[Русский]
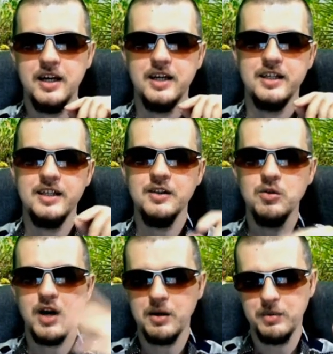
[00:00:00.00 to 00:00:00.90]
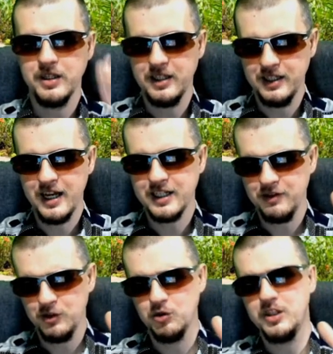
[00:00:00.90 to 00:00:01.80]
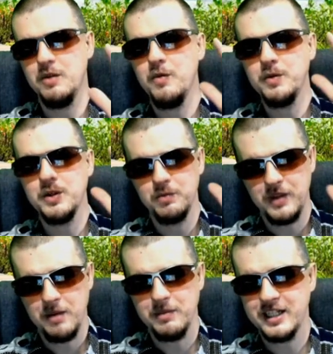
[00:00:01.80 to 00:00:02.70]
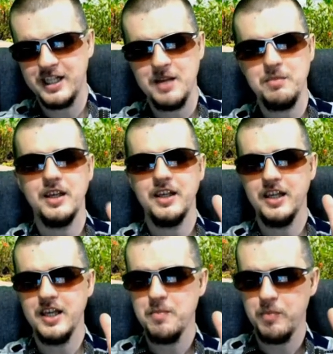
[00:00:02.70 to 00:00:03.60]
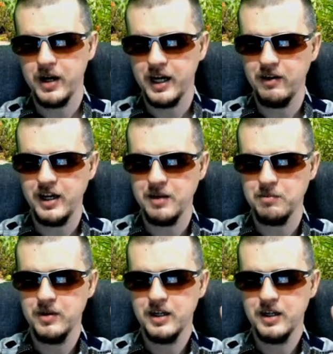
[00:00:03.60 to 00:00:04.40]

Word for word: и, ну как бы я заведу стрим, в общем, там на стриме и поговорим,